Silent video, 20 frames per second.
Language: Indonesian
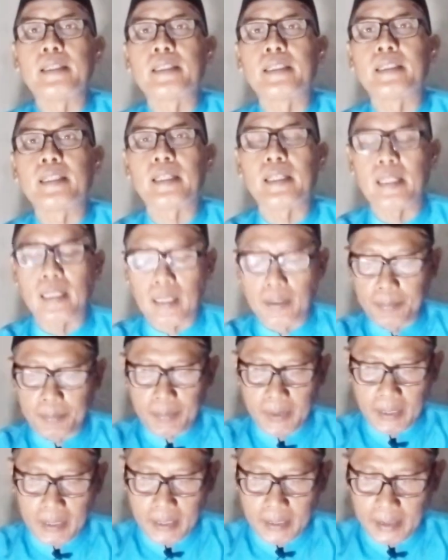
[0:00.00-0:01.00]
istri
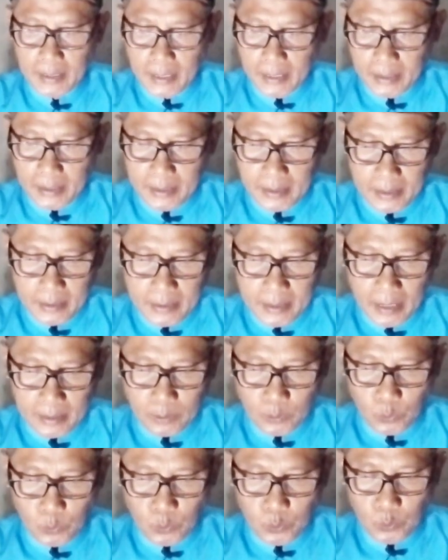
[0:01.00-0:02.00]
lebih dari
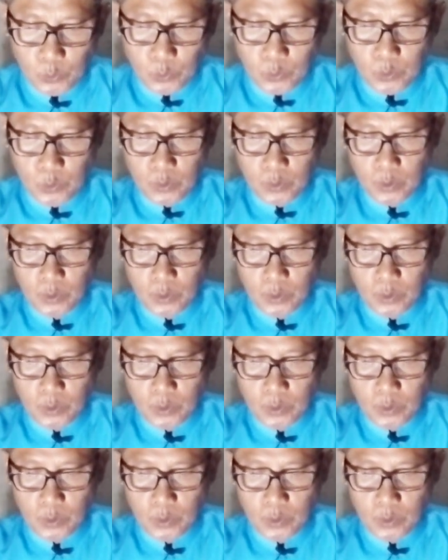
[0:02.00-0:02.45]
satu,